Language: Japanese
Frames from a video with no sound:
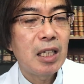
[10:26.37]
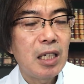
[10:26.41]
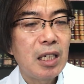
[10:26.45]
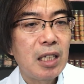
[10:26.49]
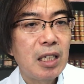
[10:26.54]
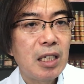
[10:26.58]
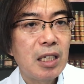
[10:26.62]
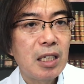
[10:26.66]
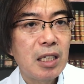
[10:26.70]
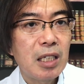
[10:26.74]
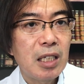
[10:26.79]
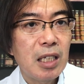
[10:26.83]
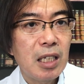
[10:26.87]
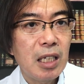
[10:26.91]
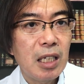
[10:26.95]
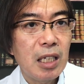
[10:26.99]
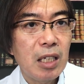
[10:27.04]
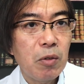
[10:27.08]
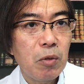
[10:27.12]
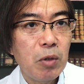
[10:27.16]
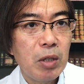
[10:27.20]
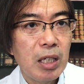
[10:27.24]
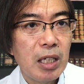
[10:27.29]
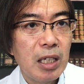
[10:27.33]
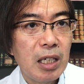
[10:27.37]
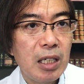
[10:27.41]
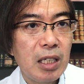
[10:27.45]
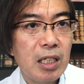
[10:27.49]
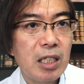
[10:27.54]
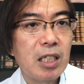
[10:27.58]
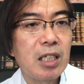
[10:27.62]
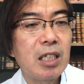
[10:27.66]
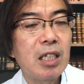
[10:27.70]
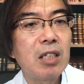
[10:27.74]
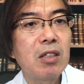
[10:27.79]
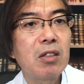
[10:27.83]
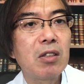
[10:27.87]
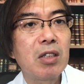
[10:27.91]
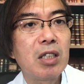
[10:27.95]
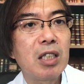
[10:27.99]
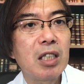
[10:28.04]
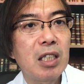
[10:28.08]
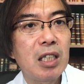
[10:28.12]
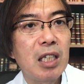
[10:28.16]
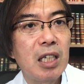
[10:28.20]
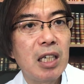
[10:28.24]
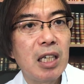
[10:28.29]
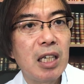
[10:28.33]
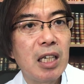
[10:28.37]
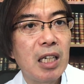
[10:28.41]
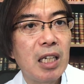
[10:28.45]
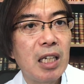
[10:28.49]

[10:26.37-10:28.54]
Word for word: 適性をやはり知らずして、